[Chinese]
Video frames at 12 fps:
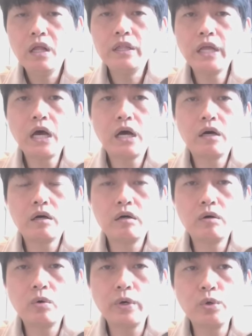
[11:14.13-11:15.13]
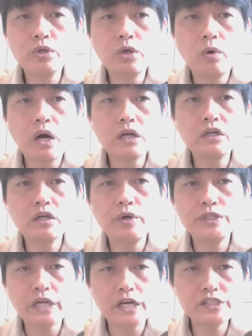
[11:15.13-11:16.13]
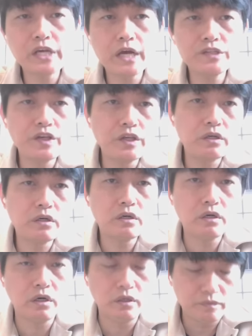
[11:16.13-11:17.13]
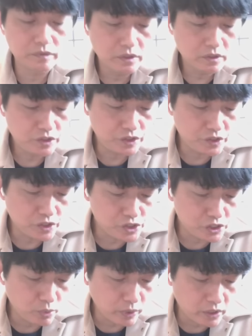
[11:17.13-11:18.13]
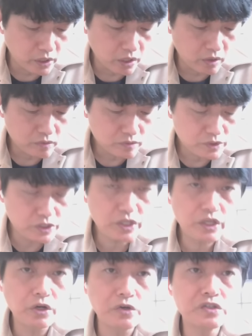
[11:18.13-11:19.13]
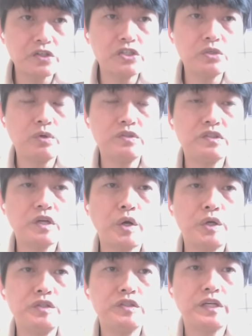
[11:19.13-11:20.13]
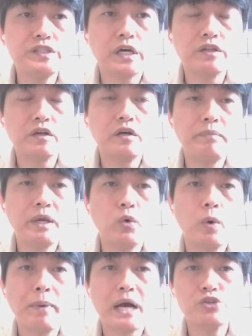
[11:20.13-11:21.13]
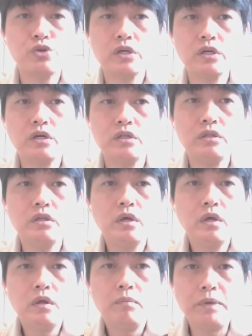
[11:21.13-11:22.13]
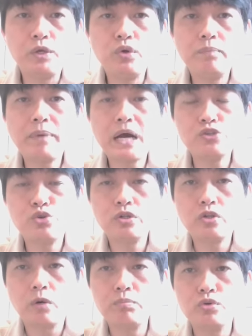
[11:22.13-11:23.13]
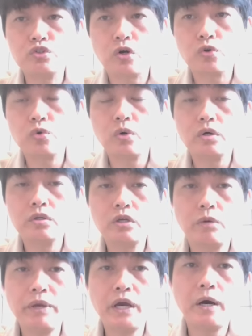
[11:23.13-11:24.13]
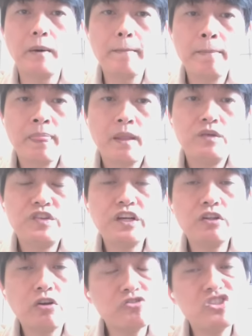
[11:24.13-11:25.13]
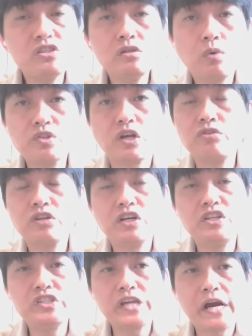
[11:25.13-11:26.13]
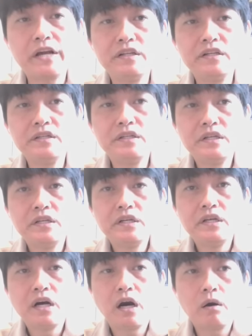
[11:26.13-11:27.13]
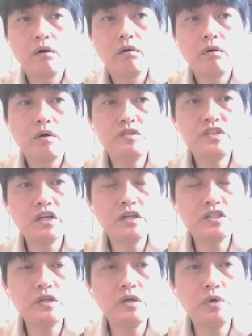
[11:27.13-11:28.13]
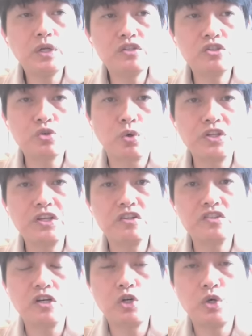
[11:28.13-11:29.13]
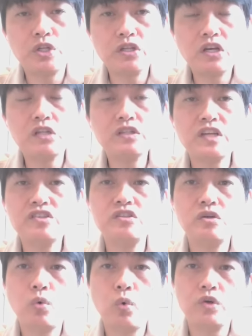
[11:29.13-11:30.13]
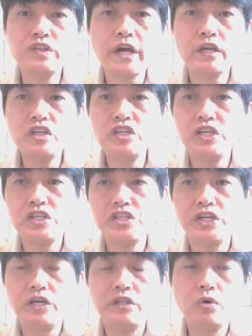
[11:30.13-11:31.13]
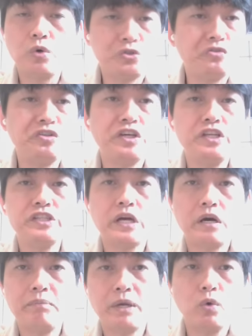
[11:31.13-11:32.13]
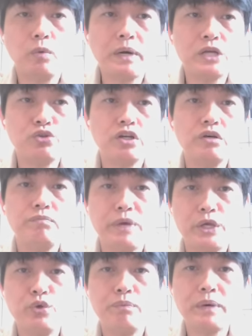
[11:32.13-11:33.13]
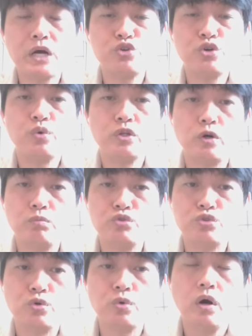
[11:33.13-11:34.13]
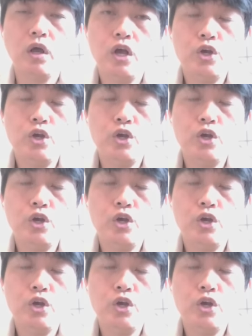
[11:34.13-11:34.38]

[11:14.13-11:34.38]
那回过头我要跟各位讲一下这个几则新闻哈、哦。今天有一则新闻是关于在讲这个美国霸权跟美元霸权同步走弱，有没有？这个东西我早就跟你讲了。好、哦。这个社论是昨天的社论，但但是我在一年前我就已经跟你讲，美国霸权跟美元霸权会同步走弱。